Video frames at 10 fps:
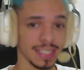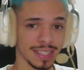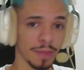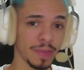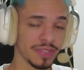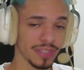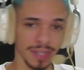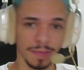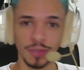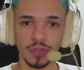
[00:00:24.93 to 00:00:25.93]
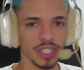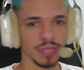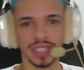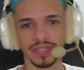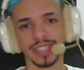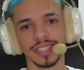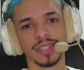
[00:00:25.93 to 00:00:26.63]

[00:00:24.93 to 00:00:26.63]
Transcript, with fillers: e também fica mil vezes mais divertido, né,